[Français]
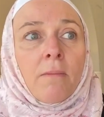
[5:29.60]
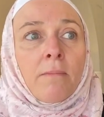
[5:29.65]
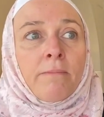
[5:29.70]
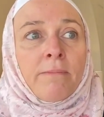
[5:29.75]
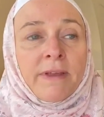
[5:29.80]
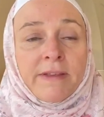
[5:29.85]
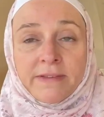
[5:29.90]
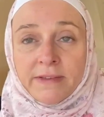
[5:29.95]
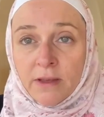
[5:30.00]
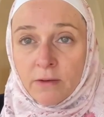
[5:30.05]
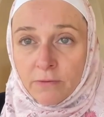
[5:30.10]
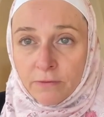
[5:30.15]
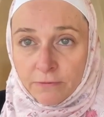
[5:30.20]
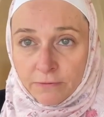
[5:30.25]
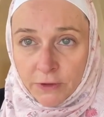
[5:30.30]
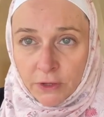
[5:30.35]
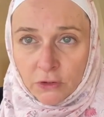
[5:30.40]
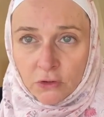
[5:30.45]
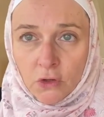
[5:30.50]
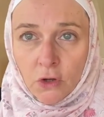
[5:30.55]
Mais c'est
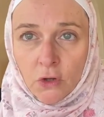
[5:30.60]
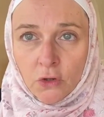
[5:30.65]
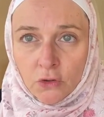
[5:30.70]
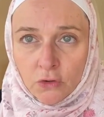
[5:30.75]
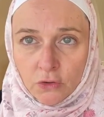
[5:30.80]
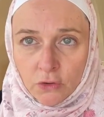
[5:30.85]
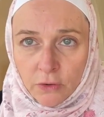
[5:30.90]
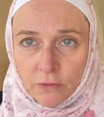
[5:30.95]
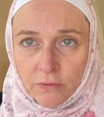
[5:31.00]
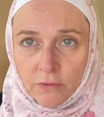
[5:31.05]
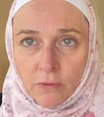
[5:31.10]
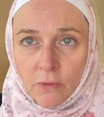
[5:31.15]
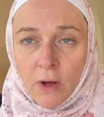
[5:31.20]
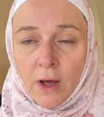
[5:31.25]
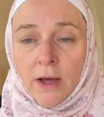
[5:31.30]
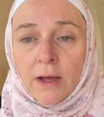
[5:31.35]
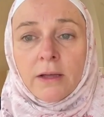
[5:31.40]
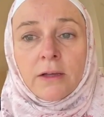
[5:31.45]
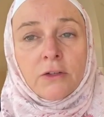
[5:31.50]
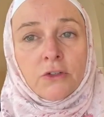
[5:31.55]
votre
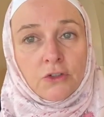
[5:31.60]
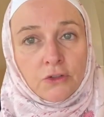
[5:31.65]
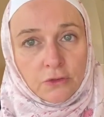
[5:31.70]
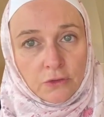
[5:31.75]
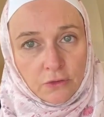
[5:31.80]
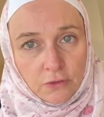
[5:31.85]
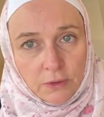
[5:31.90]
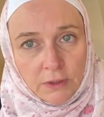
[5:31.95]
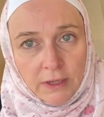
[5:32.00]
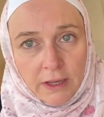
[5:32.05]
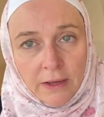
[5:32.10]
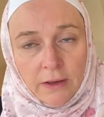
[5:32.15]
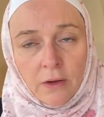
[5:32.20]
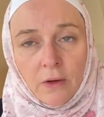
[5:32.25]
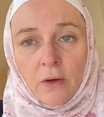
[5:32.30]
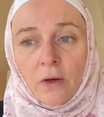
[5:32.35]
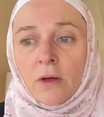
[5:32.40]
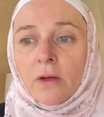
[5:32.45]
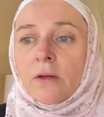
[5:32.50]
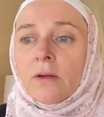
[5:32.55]
devoir, je suis
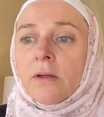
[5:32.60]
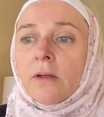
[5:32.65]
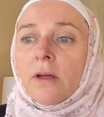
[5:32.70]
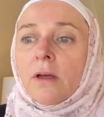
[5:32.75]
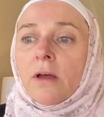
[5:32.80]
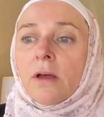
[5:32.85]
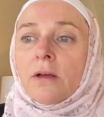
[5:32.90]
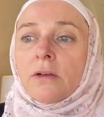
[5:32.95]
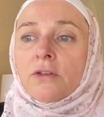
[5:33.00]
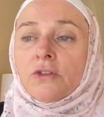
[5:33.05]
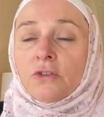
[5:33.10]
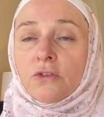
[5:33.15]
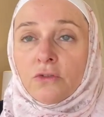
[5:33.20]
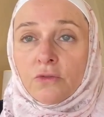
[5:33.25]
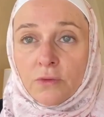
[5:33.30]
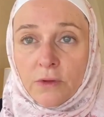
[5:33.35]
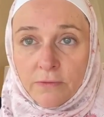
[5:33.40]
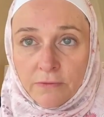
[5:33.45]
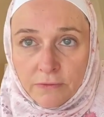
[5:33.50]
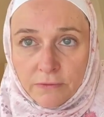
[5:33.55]
d'accord, je
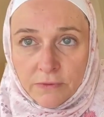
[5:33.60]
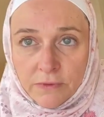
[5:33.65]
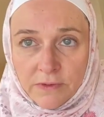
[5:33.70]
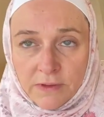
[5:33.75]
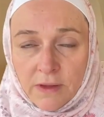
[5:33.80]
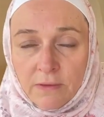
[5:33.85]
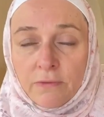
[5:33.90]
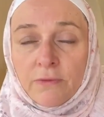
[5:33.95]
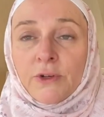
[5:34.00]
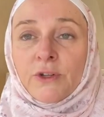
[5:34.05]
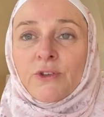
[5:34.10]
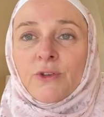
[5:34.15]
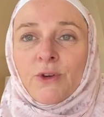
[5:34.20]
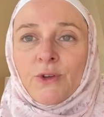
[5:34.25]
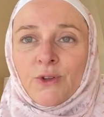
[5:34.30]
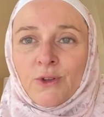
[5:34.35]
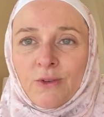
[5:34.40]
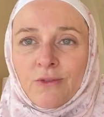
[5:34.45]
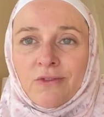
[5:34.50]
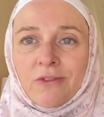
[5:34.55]
suis, c'est
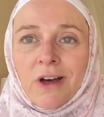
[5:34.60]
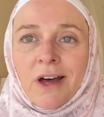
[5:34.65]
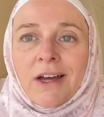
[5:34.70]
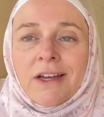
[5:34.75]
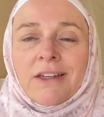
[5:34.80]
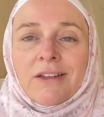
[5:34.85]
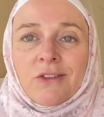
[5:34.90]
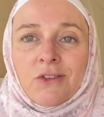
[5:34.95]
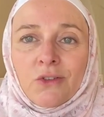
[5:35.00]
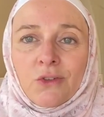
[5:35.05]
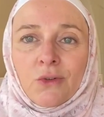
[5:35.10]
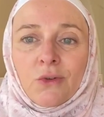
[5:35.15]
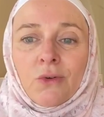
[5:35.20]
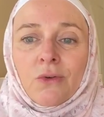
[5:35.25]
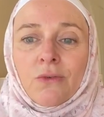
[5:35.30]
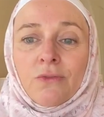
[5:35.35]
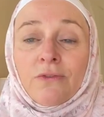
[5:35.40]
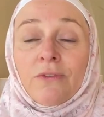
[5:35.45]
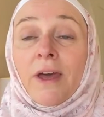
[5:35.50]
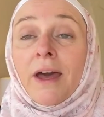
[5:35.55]
votre devoir
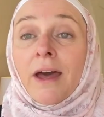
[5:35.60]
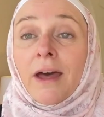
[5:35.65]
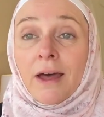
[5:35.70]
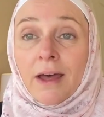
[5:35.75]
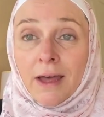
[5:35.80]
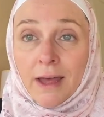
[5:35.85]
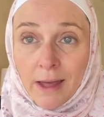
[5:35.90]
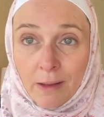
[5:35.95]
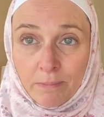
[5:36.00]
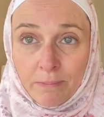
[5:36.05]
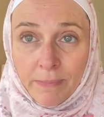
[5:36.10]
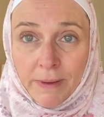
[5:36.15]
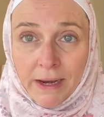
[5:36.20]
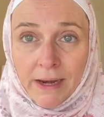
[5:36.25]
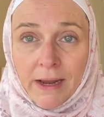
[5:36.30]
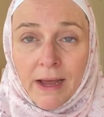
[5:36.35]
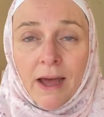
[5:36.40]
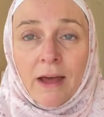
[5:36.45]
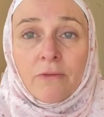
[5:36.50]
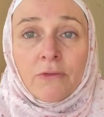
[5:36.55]
de faire un
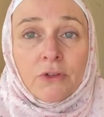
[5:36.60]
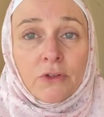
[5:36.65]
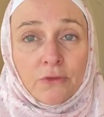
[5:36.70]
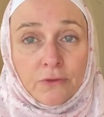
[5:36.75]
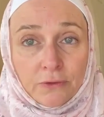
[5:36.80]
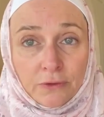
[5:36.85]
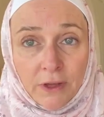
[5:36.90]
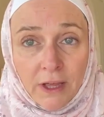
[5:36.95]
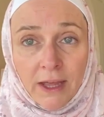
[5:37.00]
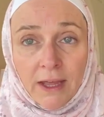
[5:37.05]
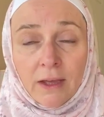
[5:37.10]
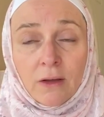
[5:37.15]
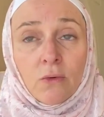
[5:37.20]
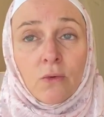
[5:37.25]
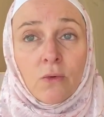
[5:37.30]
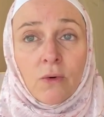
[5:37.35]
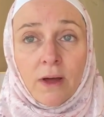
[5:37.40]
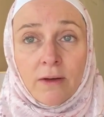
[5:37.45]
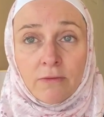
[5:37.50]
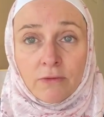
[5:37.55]
rappel à votre frère
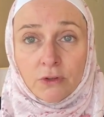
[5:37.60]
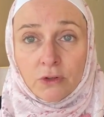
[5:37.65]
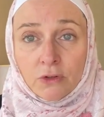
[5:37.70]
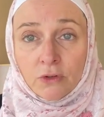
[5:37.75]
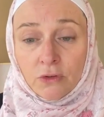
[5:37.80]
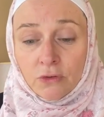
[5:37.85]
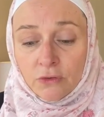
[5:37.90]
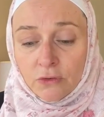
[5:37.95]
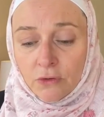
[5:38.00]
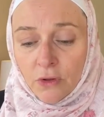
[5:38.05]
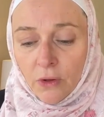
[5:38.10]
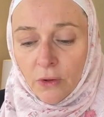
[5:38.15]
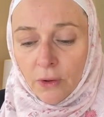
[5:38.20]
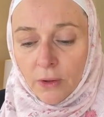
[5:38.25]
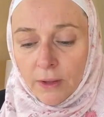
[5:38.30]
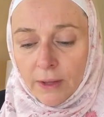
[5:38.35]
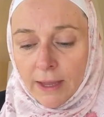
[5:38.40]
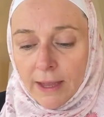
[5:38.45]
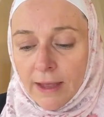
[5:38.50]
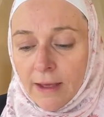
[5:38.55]
ou à votre
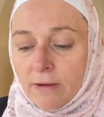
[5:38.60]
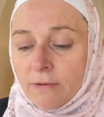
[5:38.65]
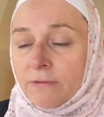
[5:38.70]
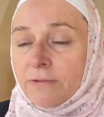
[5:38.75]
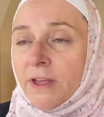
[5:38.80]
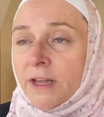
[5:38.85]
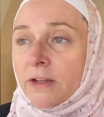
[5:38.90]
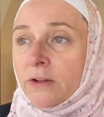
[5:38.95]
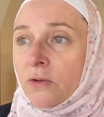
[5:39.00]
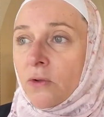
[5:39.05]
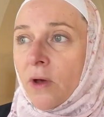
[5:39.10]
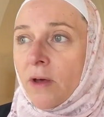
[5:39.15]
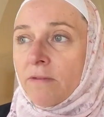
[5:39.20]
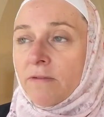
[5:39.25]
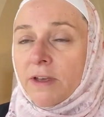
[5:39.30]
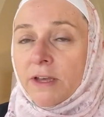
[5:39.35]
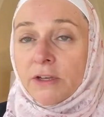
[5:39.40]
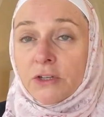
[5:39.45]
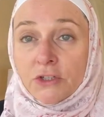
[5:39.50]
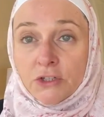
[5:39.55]
sœur. Faites-le
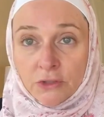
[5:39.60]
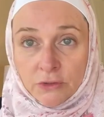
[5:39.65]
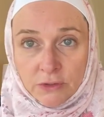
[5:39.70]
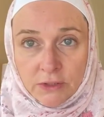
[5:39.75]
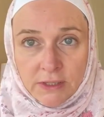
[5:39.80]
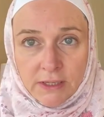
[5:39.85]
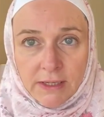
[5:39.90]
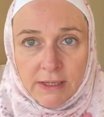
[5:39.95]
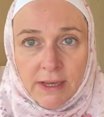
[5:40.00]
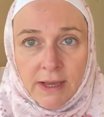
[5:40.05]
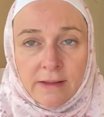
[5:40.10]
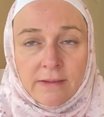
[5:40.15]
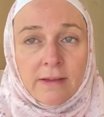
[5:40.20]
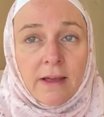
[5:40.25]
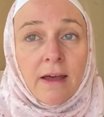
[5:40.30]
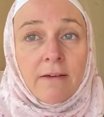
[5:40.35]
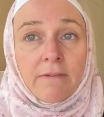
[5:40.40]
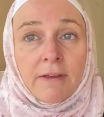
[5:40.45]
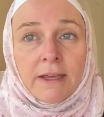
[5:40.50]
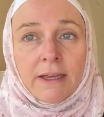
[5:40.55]
avec gentillesse,
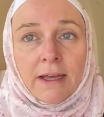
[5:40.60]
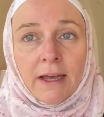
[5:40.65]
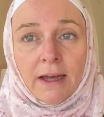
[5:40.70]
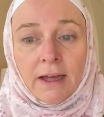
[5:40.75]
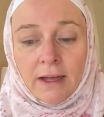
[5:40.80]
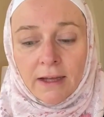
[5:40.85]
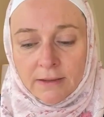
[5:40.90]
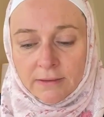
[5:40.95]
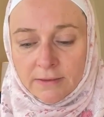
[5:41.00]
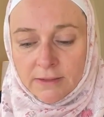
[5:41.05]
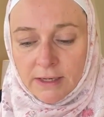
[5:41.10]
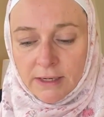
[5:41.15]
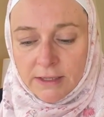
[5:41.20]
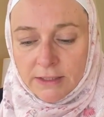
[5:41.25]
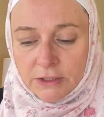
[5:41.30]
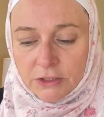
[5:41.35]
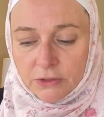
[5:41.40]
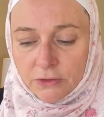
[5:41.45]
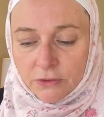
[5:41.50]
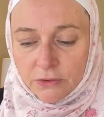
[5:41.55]
avec
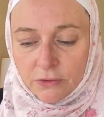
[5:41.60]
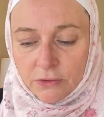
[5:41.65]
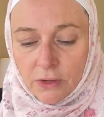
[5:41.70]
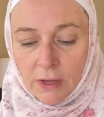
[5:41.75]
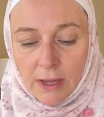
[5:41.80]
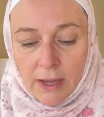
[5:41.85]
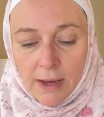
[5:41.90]
intelligence.